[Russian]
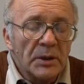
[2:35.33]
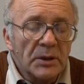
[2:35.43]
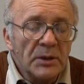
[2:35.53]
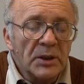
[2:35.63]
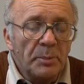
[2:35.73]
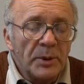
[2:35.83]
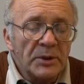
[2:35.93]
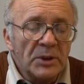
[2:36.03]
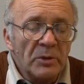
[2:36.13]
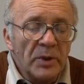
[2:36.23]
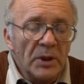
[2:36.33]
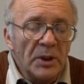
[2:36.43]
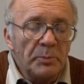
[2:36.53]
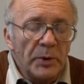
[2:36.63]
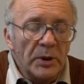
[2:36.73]
ни
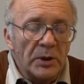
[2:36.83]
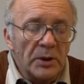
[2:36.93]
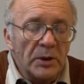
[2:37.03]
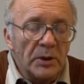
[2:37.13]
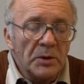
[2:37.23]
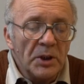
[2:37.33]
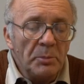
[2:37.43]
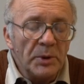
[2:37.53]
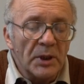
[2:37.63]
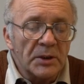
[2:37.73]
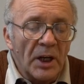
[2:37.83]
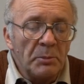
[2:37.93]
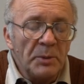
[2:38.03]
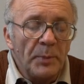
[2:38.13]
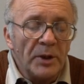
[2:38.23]
заплесневелой перги, не было
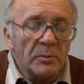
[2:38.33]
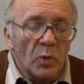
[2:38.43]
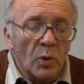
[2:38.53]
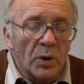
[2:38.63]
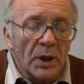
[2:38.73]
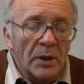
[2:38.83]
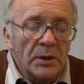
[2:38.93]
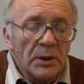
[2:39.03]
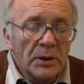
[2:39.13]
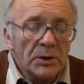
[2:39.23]
там и подмора.